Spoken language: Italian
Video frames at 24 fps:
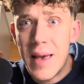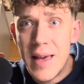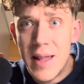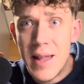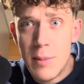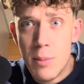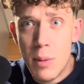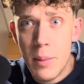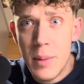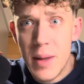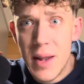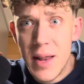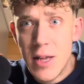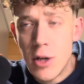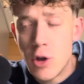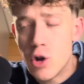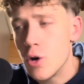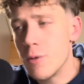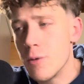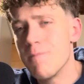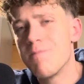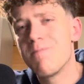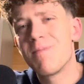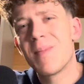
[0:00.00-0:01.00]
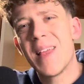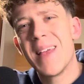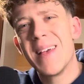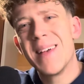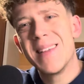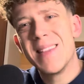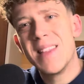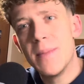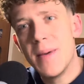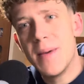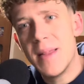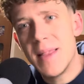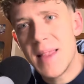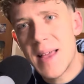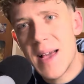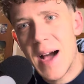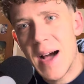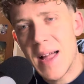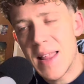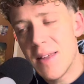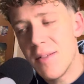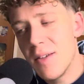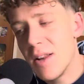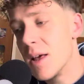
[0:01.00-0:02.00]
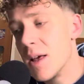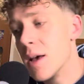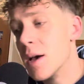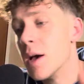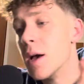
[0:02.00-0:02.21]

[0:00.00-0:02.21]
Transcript: ieri pomeriggio, dimenticateveli,